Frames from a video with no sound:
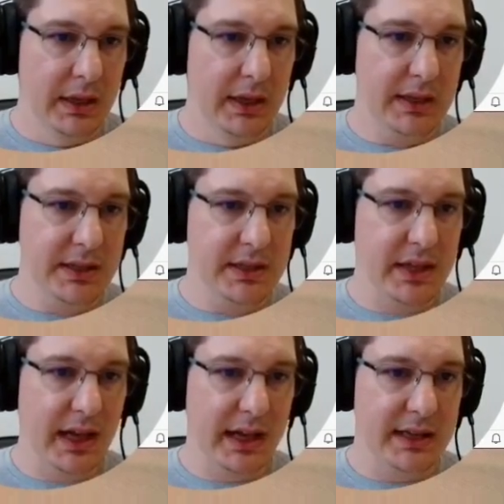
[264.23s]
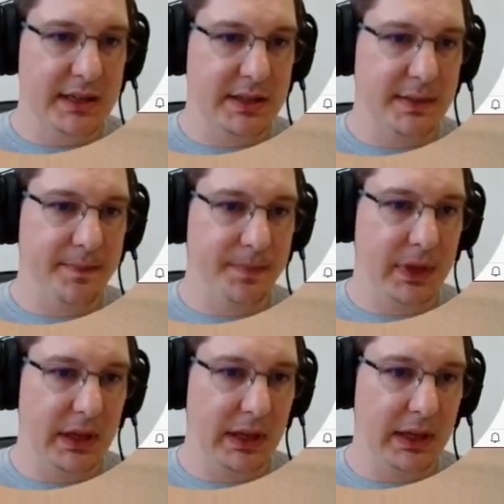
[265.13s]
Esses caras,
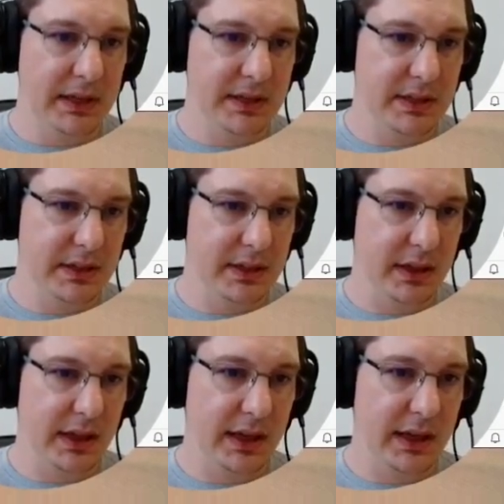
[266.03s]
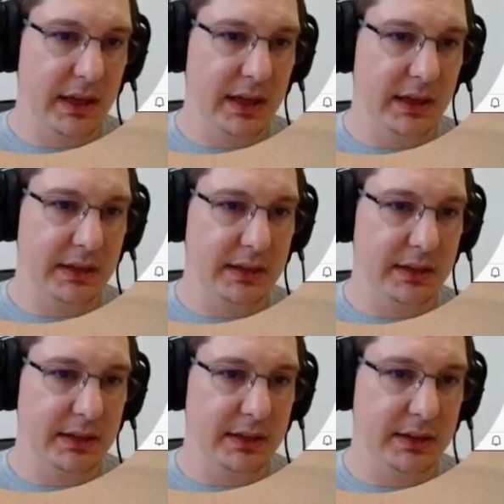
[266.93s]
eles é,
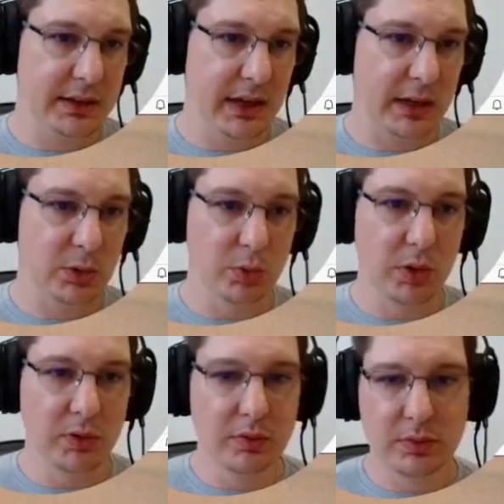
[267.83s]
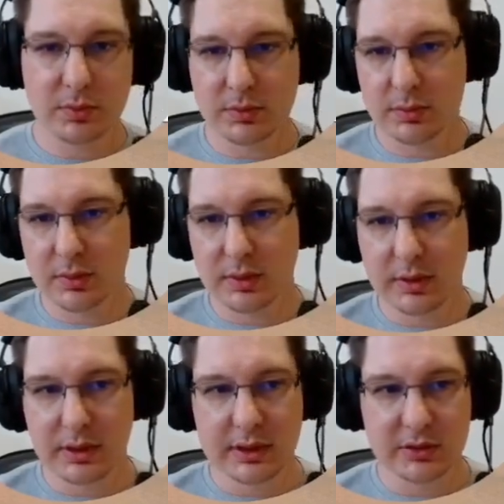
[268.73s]
atuam
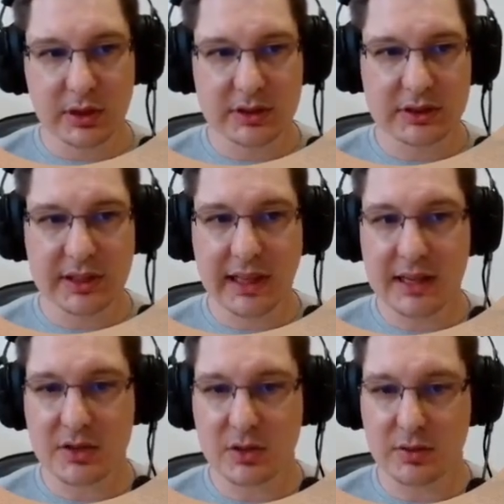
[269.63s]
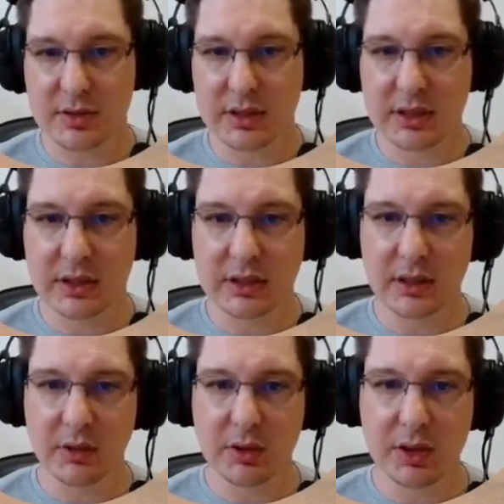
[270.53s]
nas nossas lessons aqui.
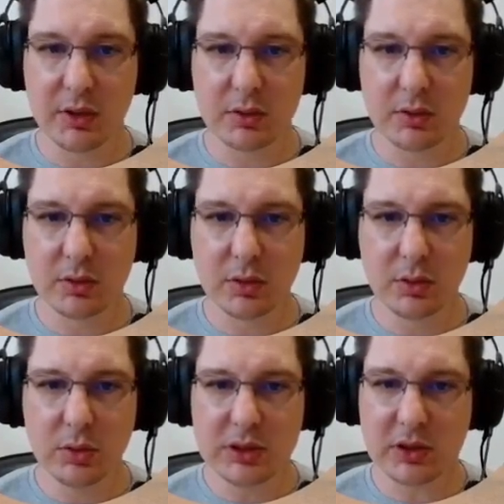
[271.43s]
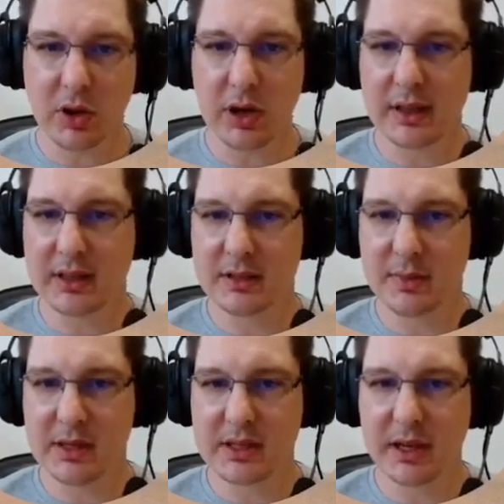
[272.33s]
Então eu tenho duas rotas
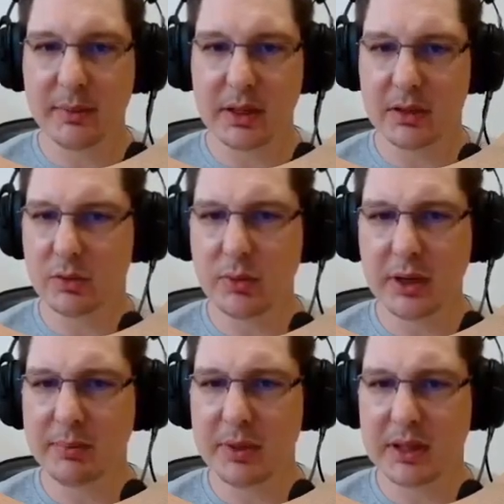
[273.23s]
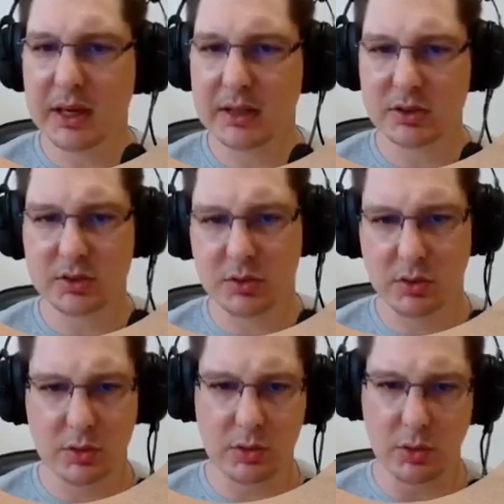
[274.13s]
basicamente, uma que me traz
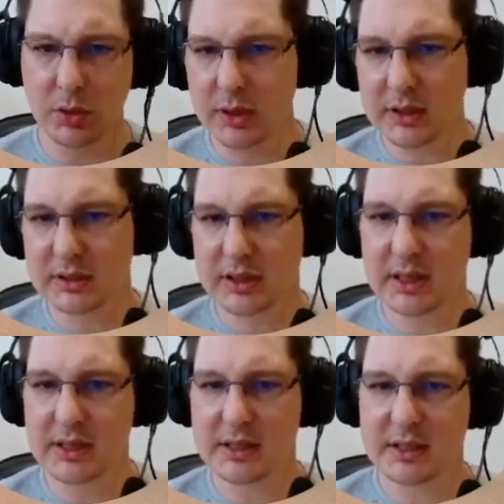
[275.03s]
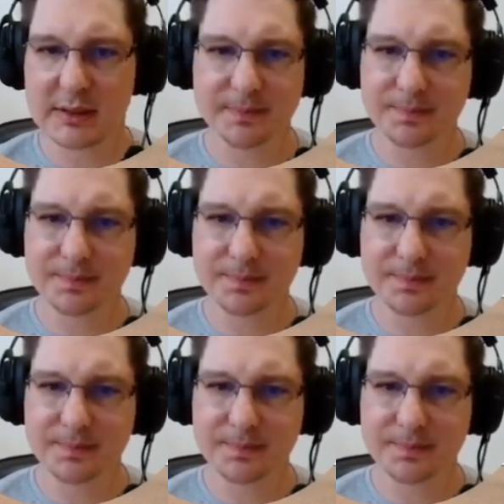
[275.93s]
todas as